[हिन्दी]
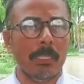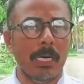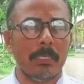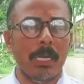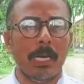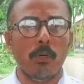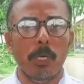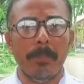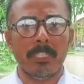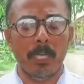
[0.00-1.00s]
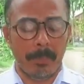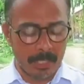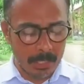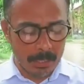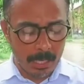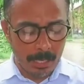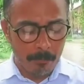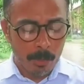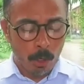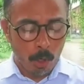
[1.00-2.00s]
लगातार सलाखों के पीछे भेजा जा रहा
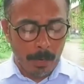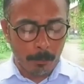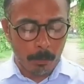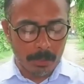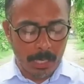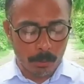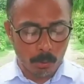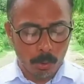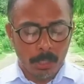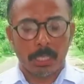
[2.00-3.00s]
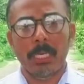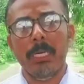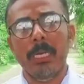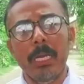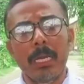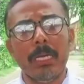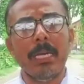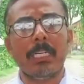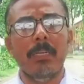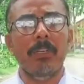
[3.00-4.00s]
है और मैं आपको बता दूं कि
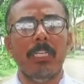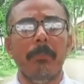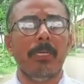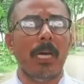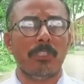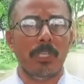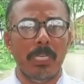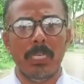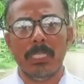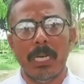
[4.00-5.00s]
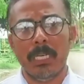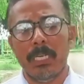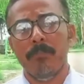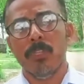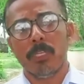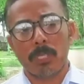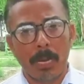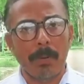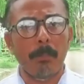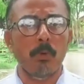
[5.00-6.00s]
इलीगल एक्टिविटी बर्दाश्त नहीं की जाएगी
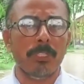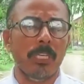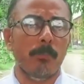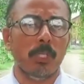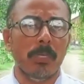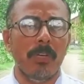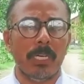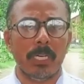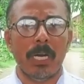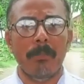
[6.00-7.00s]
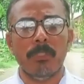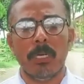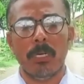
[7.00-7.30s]
सांबा पुलिस ये मोटिव लेकर काम